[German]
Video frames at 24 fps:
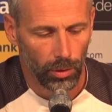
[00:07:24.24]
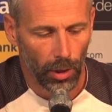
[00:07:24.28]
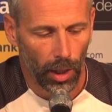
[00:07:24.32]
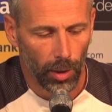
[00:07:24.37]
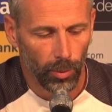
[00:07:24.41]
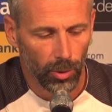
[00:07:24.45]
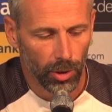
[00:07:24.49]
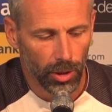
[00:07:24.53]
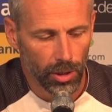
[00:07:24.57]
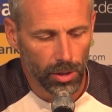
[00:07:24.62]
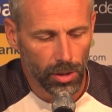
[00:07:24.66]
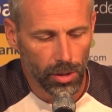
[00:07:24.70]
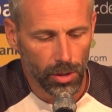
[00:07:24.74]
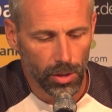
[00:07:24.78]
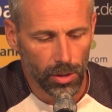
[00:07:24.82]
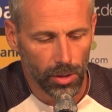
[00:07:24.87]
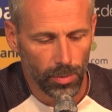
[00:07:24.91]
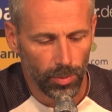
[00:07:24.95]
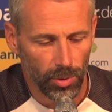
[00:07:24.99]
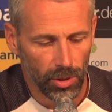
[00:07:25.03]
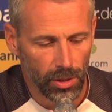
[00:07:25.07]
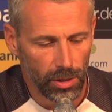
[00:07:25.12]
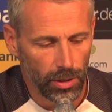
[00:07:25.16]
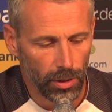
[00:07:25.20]
Ja, aber dass
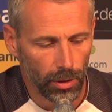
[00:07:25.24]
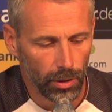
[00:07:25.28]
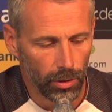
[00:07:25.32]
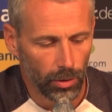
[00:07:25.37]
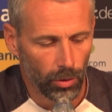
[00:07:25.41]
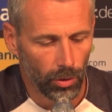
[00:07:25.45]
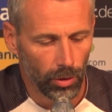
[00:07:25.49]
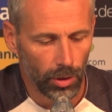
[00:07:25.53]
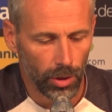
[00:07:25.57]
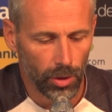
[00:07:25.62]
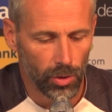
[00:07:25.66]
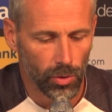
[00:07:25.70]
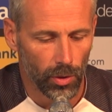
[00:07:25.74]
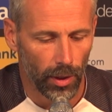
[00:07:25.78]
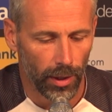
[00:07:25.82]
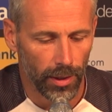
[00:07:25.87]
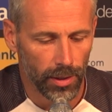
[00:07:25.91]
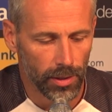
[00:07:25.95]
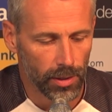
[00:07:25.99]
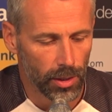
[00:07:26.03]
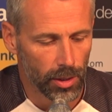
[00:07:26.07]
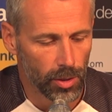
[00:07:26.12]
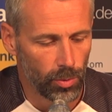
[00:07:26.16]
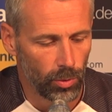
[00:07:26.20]
es bis hierhin noch nicht zu
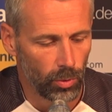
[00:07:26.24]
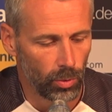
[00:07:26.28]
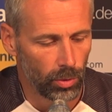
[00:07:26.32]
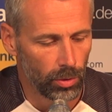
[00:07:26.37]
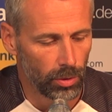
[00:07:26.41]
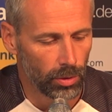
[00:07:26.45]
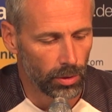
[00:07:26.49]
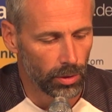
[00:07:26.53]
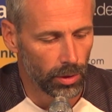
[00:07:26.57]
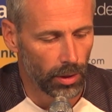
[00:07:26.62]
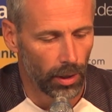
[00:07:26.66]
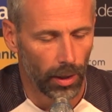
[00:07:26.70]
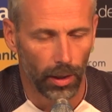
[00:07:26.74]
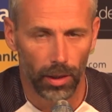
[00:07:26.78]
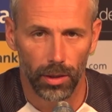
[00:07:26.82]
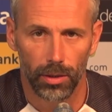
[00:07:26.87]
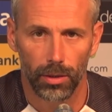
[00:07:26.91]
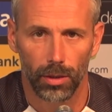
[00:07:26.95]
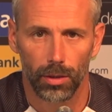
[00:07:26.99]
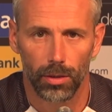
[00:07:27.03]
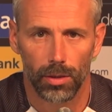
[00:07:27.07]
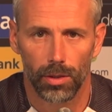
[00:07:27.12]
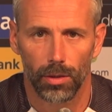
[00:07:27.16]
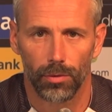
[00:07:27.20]
Einsatzminuten
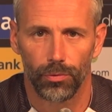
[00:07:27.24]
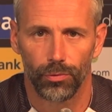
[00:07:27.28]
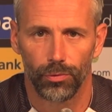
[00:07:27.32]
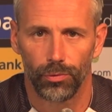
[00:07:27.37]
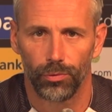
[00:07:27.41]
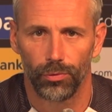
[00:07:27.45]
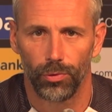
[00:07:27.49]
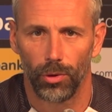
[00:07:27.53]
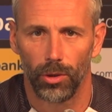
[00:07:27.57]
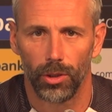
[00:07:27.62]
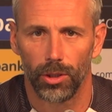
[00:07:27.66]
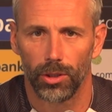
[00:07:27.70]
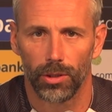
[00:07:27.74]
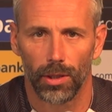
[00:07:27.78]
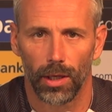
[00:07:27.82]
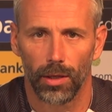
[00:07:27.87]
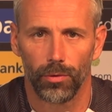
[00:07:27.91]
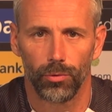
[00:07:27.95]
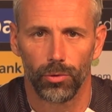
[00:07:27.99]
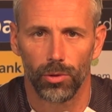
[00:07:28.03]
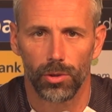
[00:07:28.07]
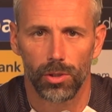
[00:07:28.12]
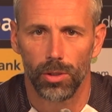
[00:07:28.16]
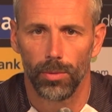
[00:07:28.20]
gereicht hat, ist ja völlig
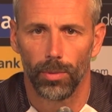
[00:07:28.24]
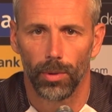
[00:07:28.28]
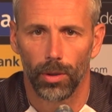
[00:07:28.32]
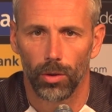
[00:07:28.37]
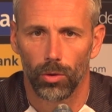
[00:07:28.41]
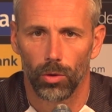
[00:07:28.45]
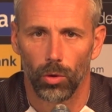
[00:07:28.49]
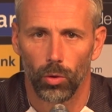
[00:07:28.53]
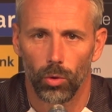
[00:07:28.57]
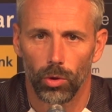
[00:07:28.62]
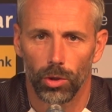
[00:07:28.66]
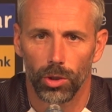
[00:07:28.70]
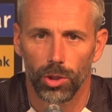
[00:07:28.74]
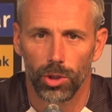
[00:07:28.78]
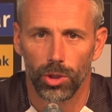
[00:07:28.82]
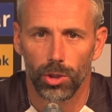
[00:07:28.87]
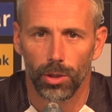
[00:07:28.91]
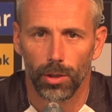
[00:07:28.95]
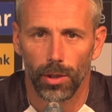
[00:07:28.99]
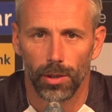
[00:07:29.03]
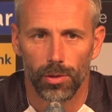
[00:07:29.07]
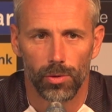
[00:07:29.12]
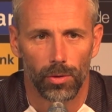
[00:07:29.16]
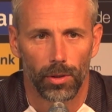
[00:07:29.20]
nachvollziehbar und
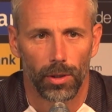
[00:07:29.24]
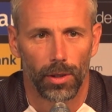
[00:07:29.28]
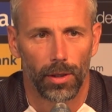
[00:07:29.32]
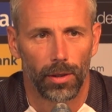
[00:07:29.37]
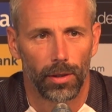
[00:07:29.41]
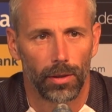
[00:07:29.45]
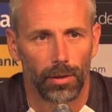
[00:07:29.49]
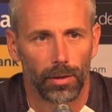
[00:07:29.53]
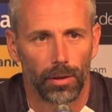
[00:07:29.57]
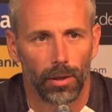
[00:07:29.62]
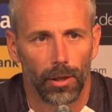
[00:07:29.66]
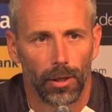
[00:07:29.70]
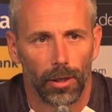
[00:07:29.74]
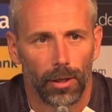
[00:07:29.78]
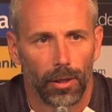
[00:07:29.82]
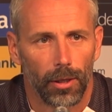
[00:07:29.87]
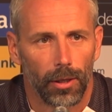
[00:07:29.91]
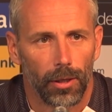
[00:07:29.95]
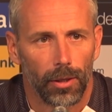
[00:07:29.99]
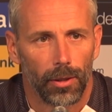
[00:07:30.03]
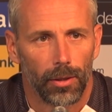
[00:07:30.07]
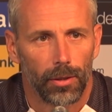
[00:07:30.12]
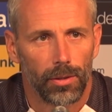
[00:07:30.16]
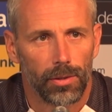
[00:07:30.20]
logisch. Also er
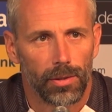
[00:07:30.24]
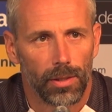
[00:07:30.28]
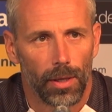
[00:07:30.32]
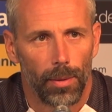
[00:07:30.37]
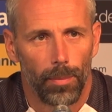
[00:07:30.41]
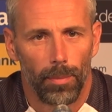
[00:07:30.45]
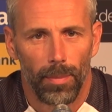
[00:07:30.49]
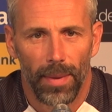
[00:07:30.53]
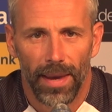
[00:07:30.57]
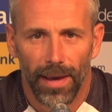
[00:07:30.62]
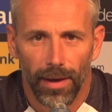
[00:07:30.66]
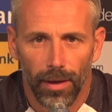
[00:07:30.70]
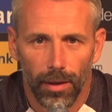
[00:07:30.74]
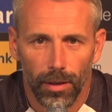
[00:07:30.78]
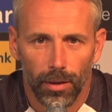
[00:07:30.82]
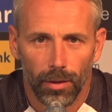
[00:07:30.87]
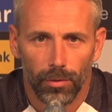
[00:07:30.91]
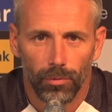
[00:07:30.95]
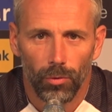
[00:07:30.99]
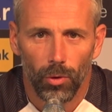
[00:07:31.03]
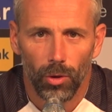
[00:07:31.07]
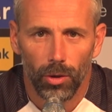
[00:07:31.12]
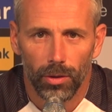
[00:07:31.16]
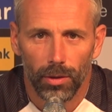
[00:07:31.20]
ist ja
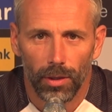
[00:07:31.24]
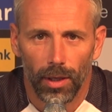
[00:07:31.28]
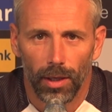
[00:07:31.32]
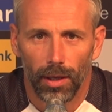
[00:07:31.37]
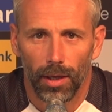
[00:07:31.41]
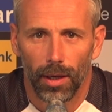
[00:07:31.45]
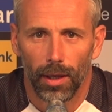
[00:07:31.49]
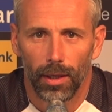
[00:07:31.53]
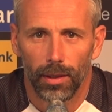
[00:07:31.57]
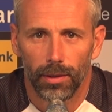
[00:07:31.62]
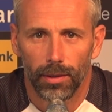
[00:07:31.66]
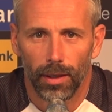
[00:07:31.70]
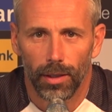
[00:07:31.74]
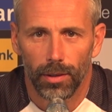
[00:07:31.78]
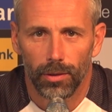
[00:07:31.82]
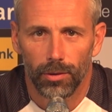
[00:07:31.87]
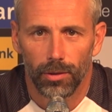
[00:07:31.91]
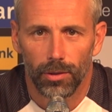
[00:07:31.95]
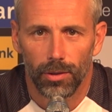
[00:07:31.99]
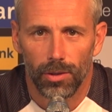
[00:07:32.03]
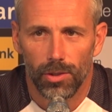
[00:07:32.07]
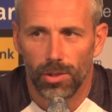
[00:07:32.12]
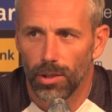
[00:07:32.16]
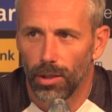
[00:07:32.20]
mehrere Wochen nach allen
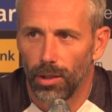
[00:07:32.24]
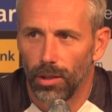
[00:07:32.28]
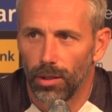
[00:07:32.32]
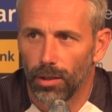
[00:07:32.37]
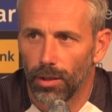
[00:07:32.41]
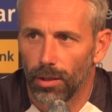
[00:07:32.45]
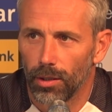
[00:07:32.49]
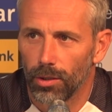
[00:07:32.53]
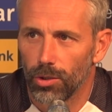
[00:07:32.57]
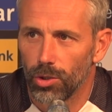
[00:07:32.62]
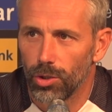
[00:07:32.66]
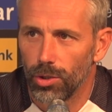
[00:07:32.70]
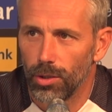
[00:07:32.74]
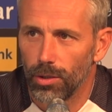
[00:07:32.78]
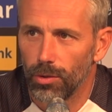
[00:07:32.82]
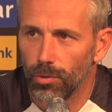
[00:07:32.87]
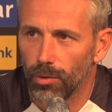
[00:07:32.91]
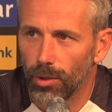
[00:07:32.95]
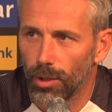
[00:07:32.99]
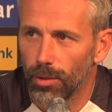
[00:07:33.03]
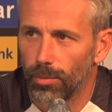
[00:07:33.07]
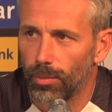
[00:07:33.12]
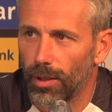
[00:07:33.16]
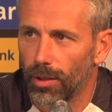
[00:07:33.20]
anderen ins Training
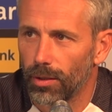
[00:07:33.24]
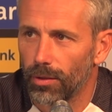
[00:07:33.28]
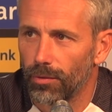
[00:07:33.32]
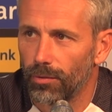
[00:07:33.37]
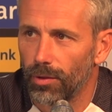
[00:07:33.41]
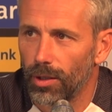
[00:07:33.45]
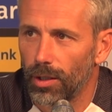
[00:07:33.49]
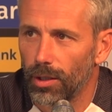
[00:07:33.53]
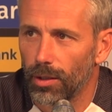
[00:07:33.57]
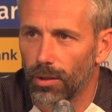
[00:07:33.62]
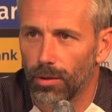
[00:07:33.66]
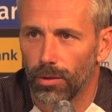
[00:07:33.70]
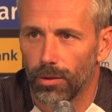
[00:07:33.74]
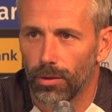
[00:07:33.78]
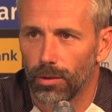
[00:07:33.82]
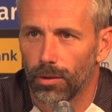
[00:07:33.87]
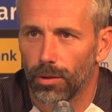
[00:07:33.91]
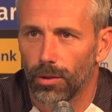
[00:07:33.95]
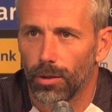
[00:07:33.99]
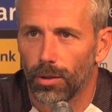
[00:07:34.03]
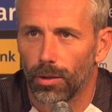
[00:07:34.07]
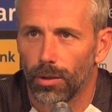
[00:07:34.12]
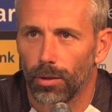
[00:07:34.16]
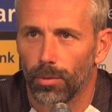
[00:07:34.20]
eingestiegen und hat mehr oder
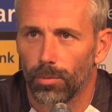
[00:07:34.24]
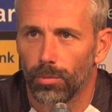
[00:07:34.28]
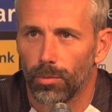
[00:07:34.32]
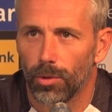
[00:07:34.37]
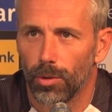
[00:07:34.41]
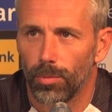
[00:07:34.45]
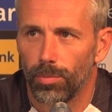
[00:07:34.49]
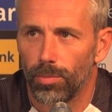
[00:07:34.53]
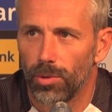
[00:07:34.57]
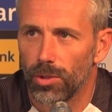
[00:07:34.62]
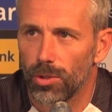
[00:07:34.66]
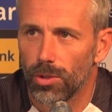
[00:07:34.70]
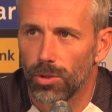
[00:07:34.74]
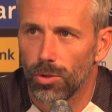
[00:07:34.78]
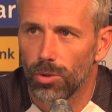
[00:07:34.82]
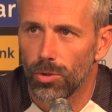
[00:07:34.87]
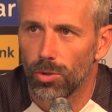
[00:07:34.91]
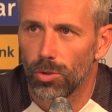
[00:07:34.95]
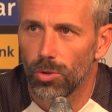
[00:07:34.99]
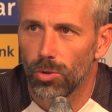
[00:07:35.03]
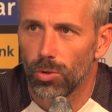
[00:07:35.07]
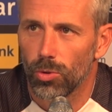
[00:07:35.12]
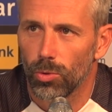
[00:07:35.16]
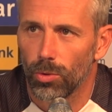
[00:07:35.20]
weniger ähm,
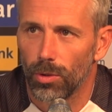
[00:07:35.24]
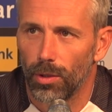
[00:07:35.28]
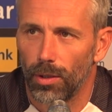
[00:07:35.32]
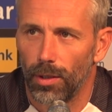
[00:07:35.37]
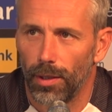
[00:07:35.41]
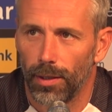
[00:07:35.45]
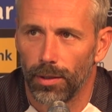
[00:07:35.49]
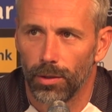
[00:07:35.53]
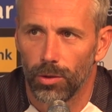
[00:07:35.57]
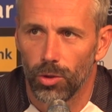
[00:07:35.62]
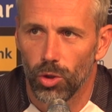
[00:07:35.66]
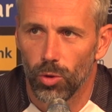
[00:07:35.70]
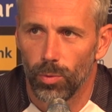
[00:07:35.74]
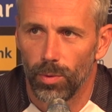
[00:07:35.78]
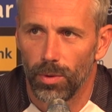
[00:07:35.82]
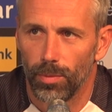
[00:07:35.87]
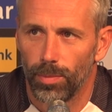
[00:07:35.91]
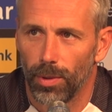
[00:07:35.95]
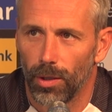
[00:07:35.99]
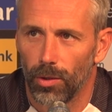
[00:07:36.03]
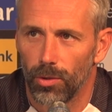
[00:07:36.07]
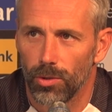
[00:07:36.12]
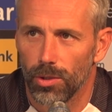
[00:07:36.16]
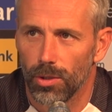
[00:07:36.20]
bis zur
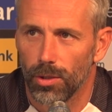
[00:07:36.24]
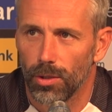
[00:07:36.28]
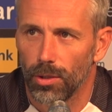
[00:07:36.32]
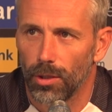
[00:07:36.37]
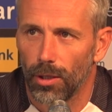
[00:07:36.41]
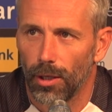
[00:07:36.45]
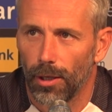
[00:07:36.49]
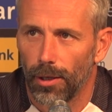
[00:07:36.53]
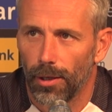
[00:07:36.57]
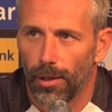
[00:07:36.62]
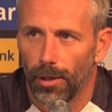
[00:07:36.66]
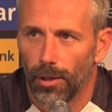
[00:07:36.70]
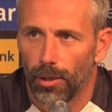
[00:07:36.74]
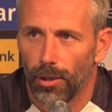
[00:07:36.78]
Länderspielpause